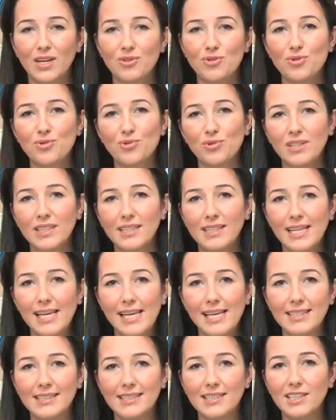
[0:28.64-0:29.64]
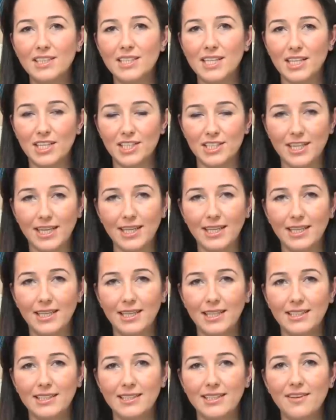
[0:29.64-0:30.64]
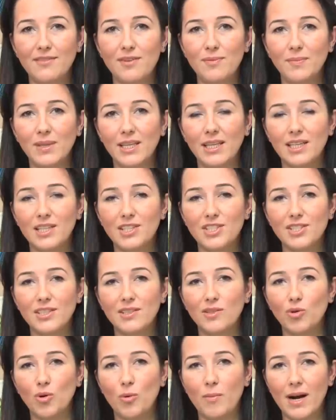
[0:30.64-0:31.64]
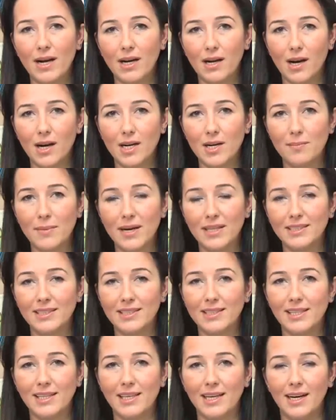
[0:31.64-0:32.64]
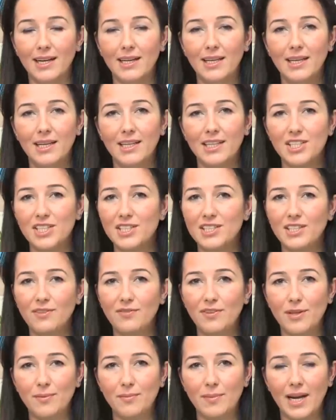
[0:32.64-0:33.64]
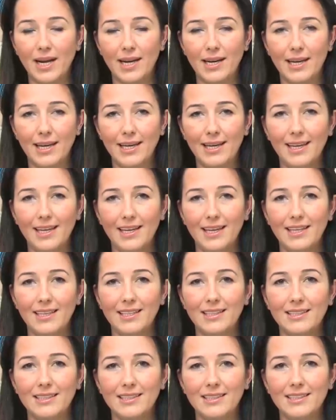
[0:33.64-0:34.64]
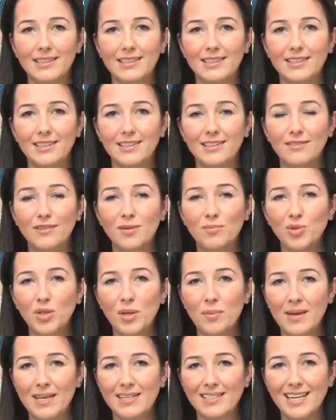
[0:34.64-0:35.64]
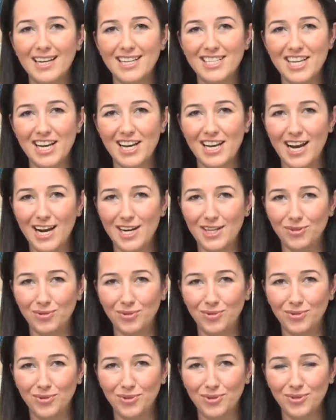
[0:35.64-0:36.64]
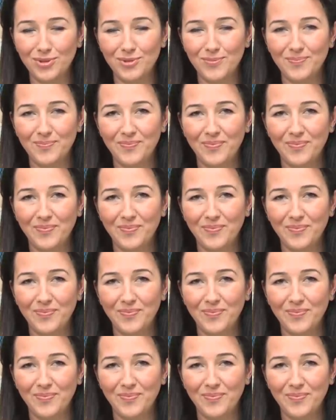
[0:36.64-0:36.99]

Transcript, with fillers: çocukların ilgisini çekecek, sevimli çizgi roman kahramanlarıyla, çizgi filmlerle e, ve buna benzer şeylerle doludur.